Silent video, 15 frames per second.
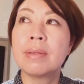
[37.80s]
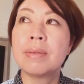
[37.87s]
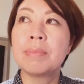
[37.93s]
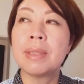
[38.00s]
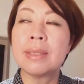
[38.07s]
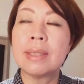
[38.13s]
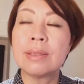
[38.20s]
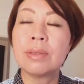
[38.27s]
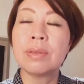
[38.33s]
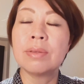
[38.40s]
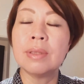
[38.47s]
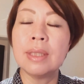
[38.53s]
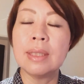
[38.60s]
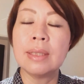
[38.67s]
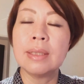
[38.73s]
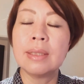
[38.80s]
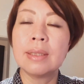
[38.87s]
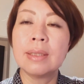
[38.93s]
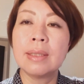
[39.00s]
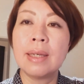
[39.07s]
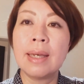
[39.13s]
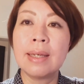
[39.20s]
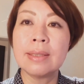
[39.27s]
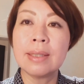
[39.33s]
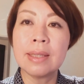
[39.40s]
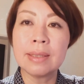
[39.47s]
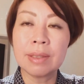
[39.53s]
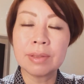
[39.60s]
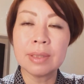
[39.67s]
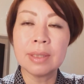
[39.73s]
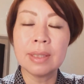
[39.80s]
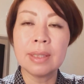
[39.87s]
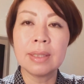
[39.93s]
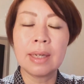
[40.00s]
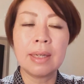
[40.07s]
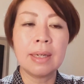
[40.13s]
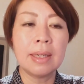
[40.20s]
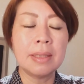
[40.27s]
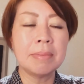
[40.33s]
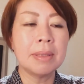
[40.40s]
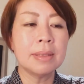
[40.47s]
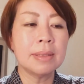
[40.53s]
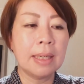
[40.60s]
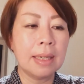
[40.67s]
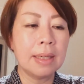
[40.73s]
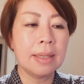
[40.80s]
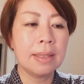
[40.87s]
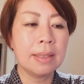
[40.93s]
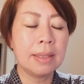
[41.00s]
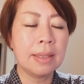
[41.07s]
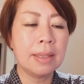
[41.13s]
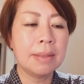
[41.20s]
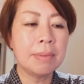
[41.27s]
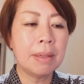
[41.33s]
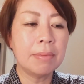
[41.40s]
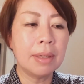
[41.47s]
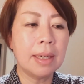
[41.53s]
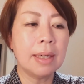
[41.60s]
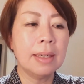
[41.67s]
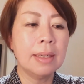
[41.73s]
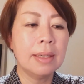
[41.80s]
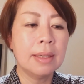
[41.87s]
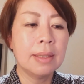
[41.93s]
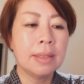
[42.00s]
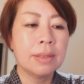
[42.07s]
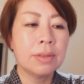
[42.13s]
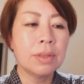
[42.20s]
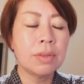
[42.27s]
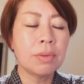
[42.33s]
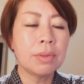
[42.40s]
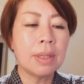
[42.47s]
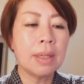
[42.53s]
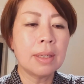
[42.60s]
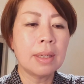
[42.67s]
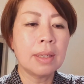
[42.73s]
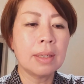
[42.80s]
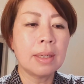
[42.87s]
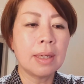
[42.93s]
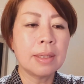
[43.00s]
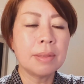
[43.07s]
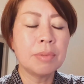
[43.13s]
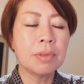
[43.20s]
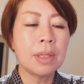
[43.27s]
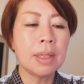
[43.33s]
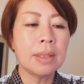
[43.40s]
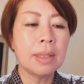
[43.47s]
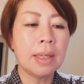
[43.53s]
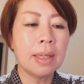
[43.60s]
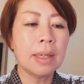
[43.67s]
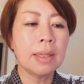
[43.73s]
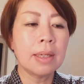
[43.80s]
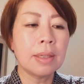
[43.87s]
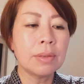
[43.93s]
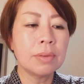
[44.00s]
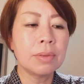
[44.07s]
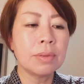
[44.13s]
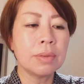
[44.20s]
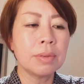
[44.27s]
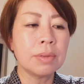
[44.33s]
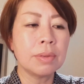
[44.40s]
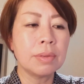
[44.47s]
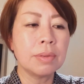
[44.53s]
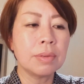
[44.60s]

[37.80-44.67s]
またすぐに、えー、政策審議委員会に入りました。えー、今は次の定例会に向けて各